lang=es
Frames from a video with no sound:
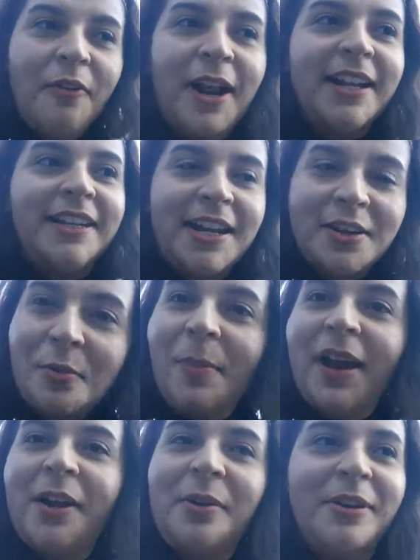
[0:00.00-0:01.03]
foránea en un
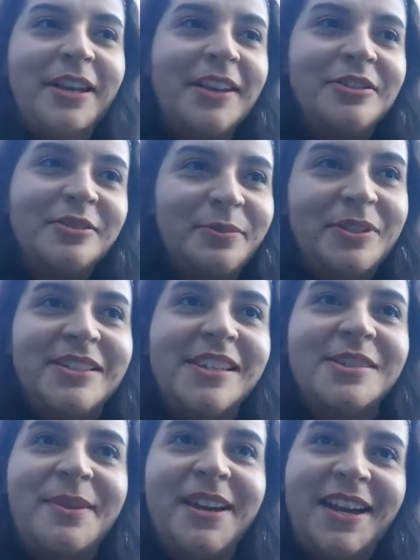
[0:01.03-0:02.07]
banco y que los
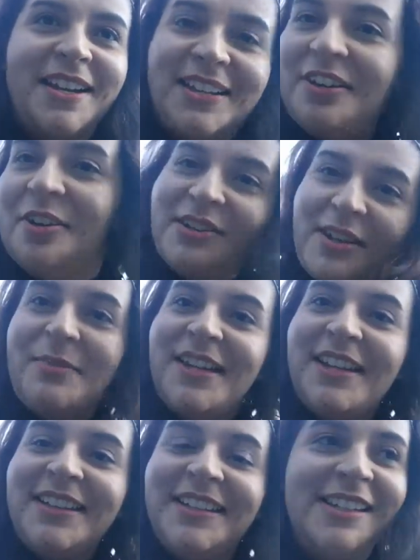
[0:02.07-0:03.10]
policías vengan y luego te
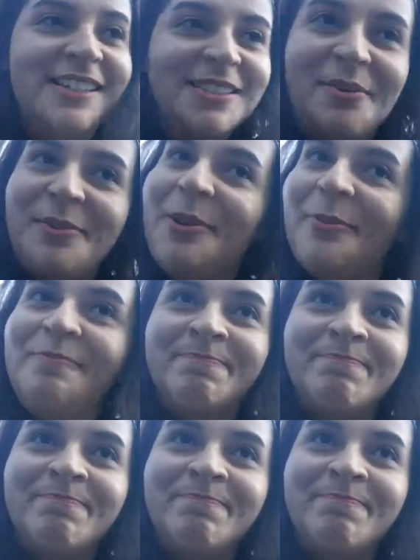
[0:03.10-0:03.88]
miren a ti es como...